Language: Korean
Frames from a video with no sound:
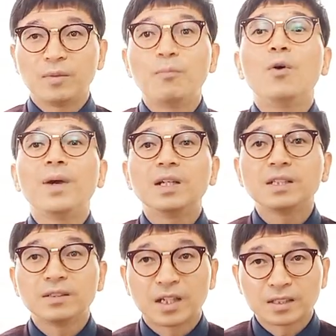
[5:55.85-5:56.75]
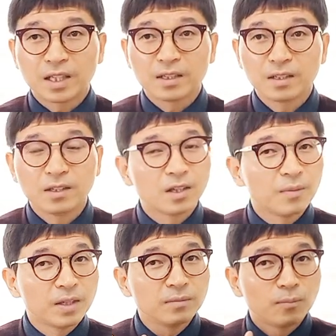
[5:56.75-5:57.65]
뭐 봄에는 금강산,
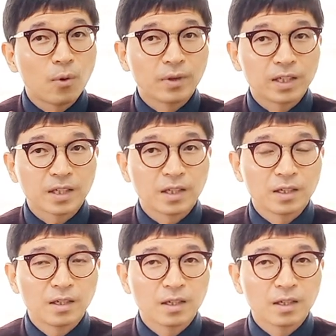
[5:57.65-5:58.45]
여름에는 봉래산,